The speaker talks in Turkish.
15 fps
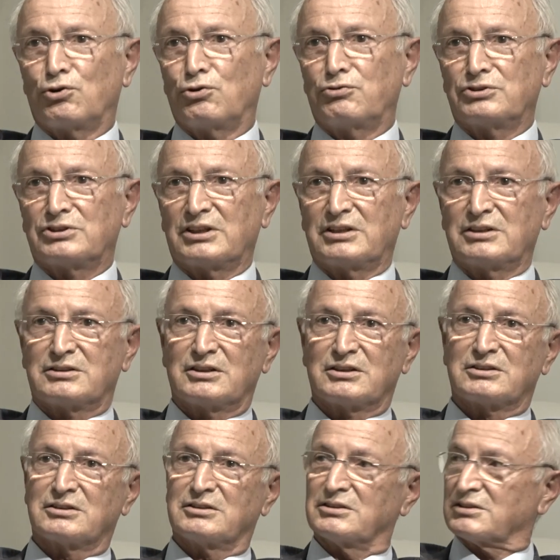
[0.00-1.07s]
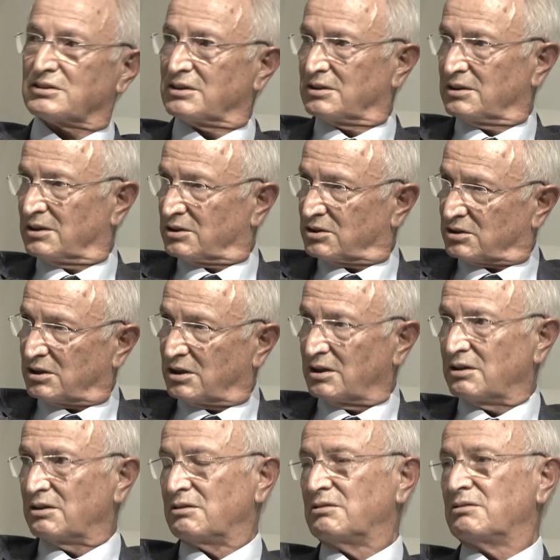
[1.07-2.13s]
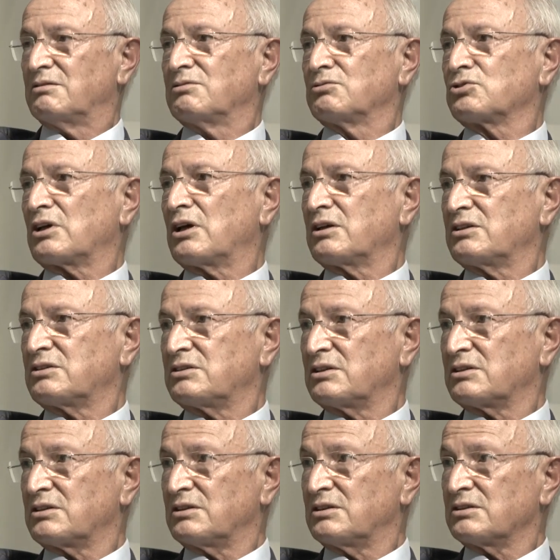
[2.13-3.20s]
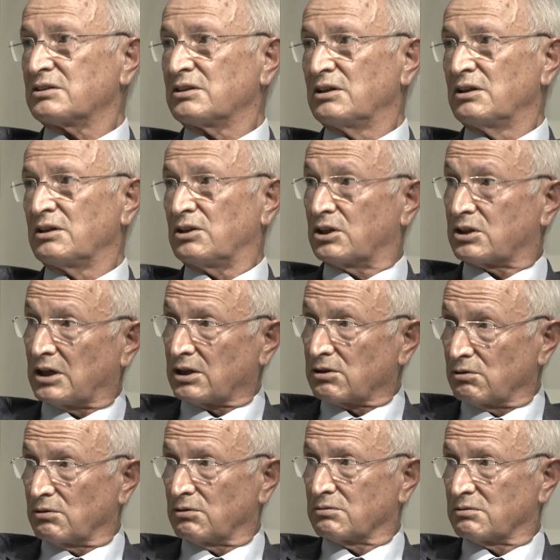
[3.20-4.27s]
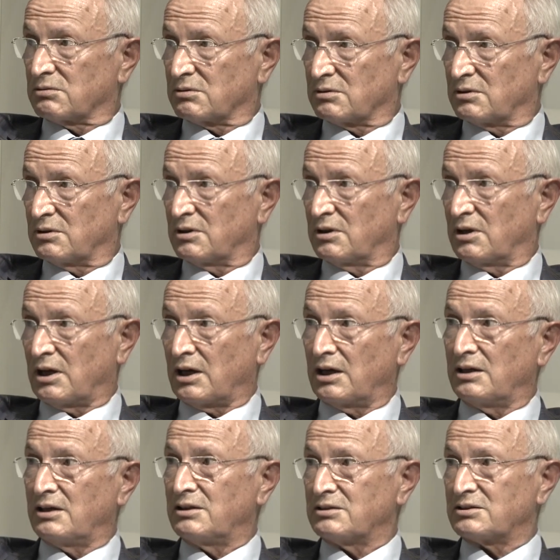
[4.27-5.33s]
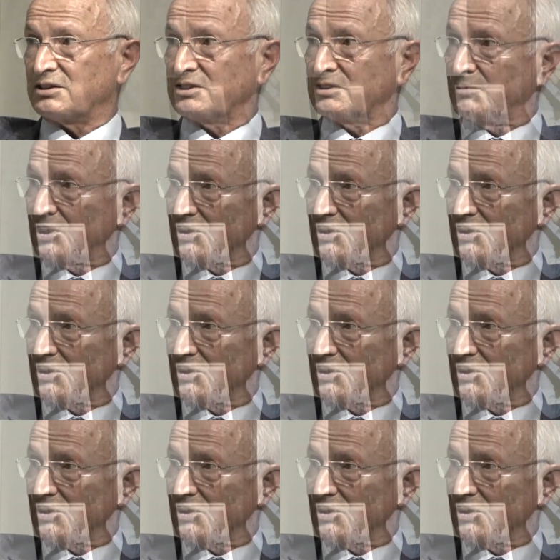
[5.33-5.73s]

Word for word: köyünüze gideceksiniz, işte e, uzağa gideceksiniz. Dikkatli olun. Aileniz sizi